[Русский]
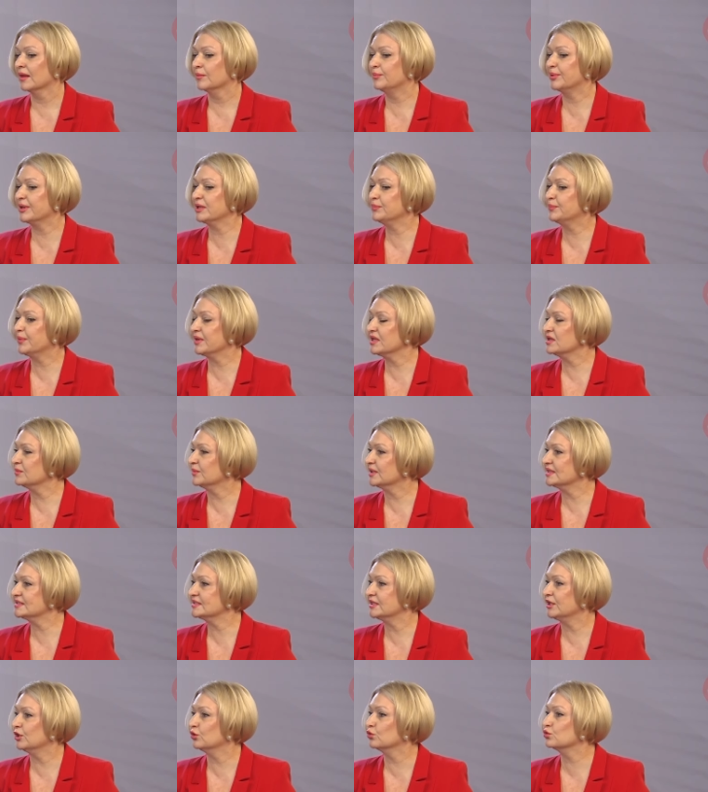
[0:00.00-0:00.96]

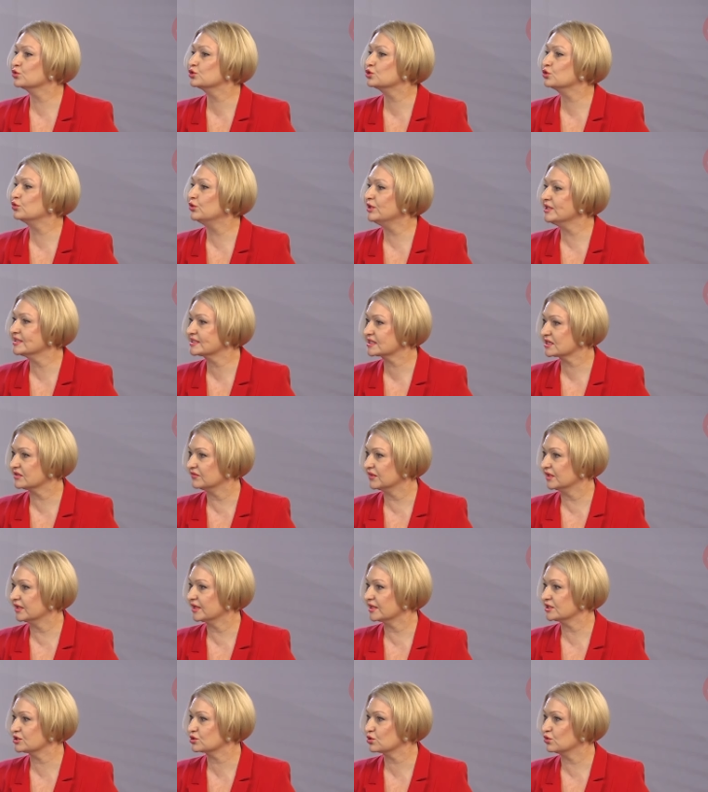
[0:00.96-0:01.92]
предприниматели Уссурийского
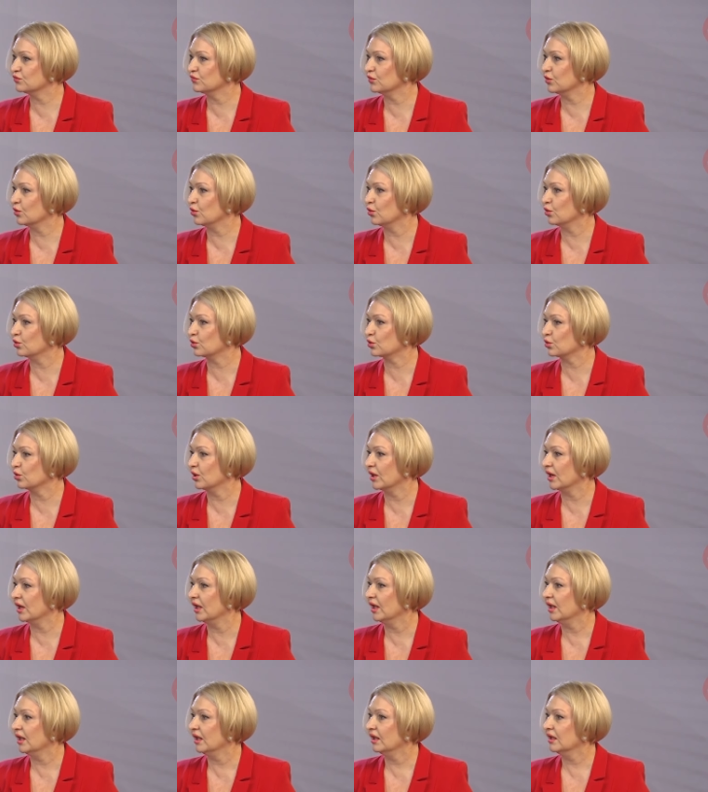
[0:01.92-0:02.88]
городского
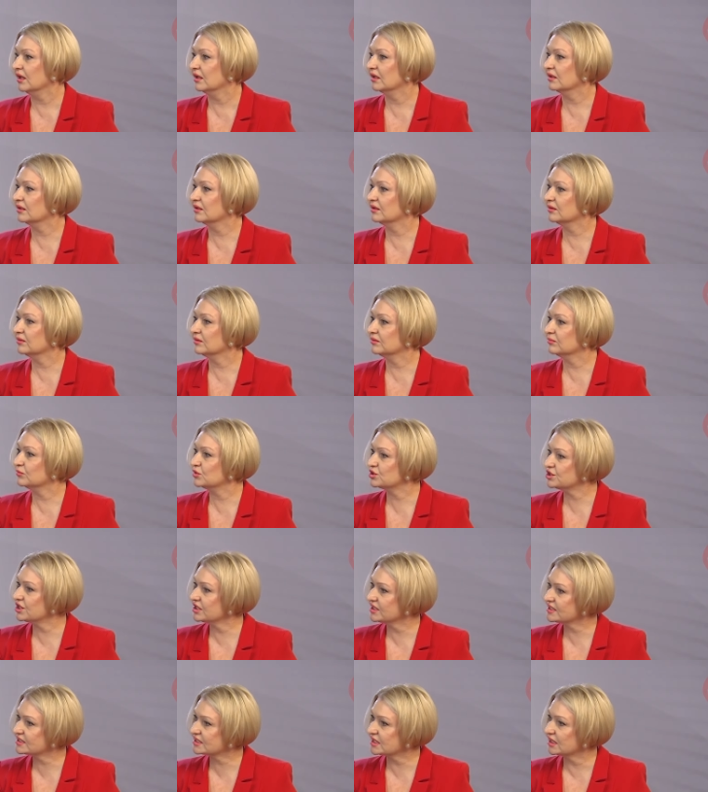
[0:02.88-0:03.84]
округа? Э,
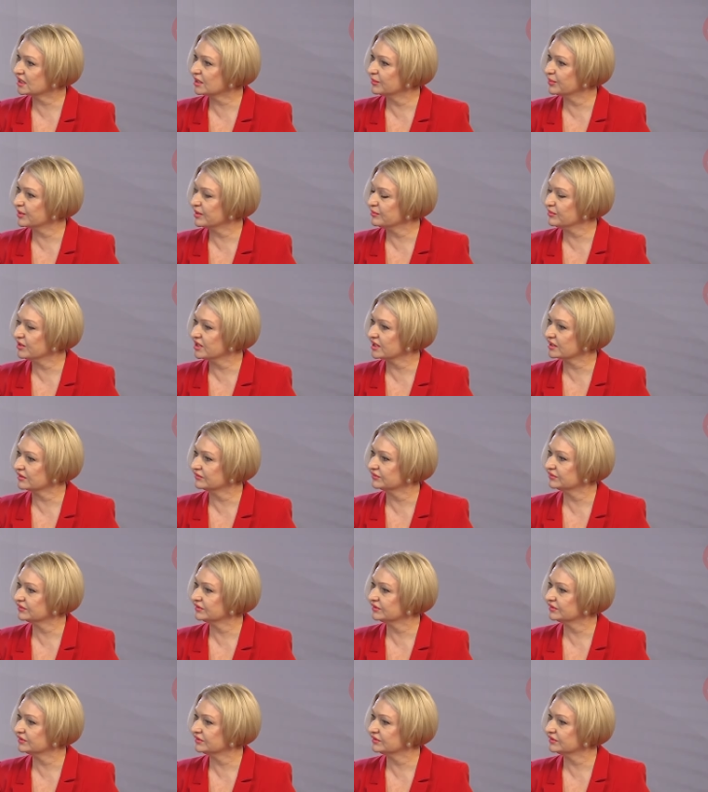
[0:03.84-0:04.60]
можно несколько примеров?